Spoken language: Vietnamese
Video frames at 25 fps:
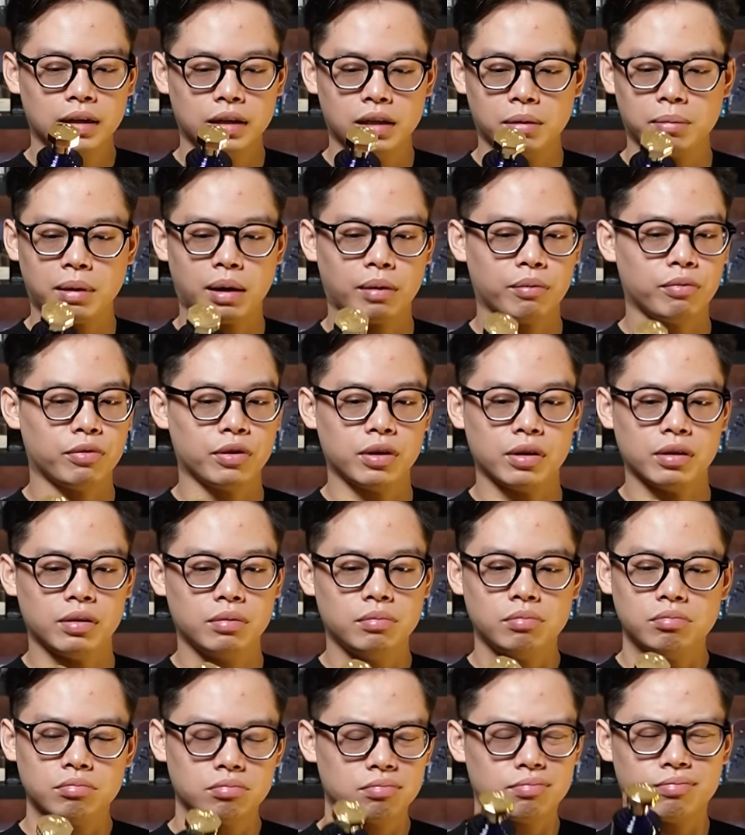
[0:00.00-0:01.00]
Nhưng mà
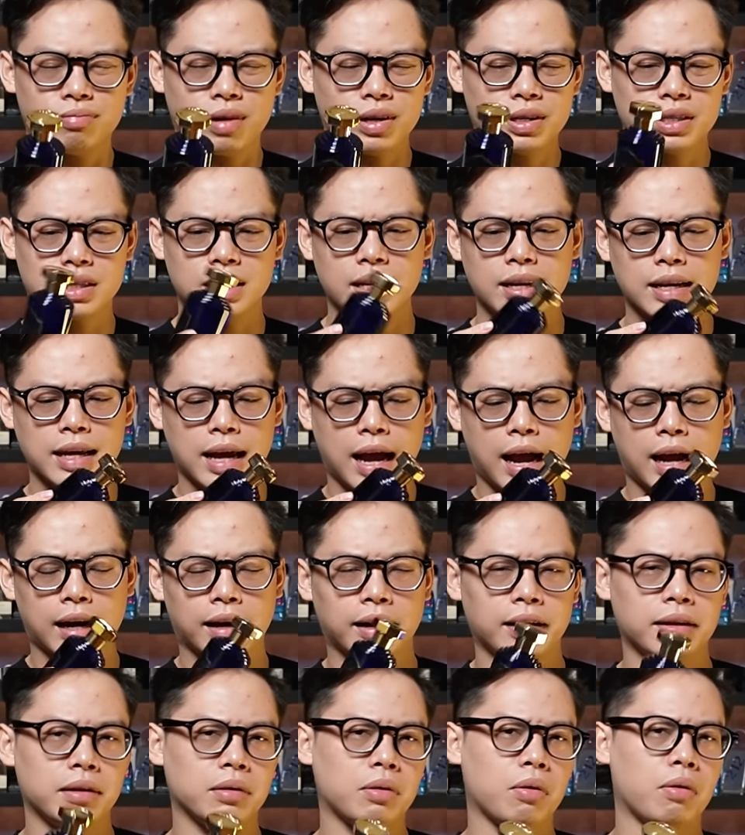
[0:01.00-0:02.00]
với Basilia
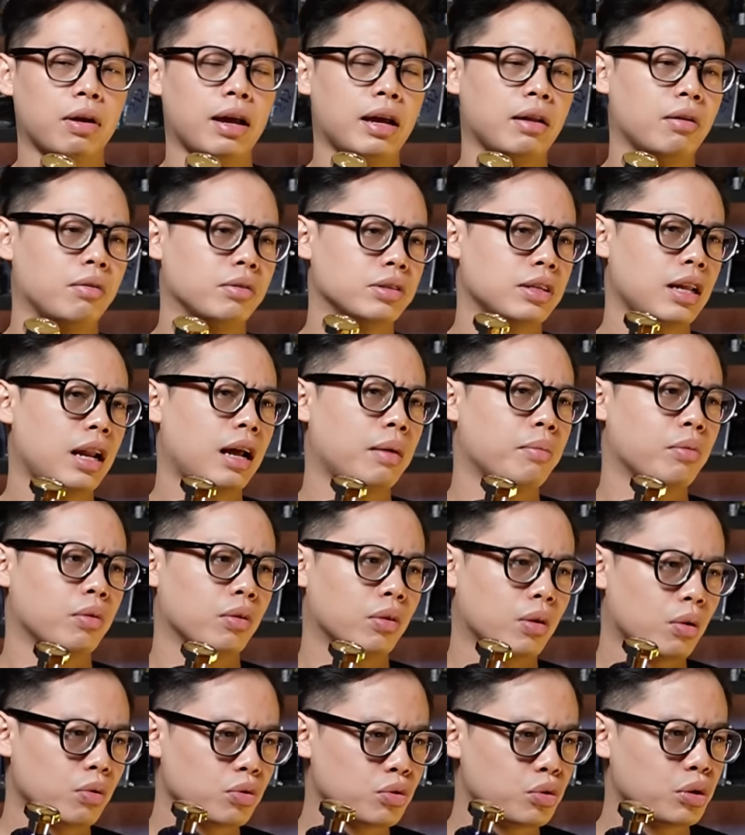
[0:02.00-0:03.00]
này có lẽ nó sẽ là
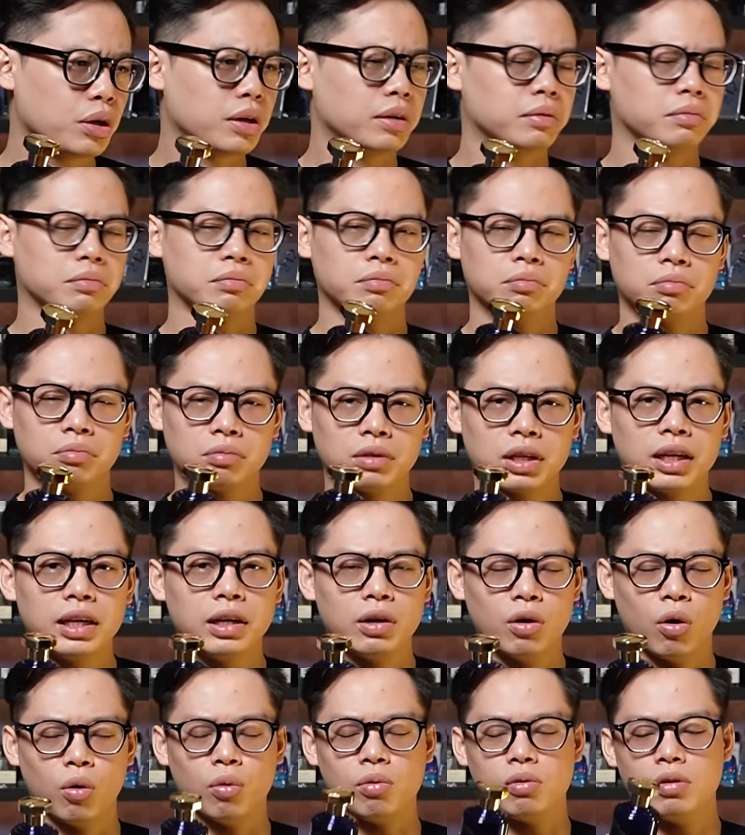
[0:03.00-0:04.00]
một câu chuyện
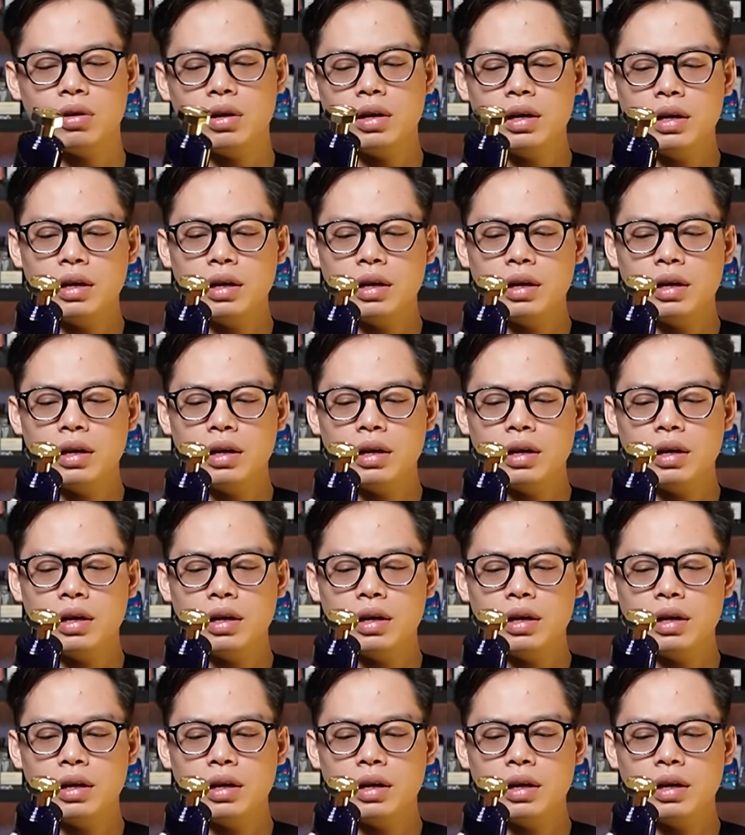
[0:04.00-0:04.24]
kinh khủng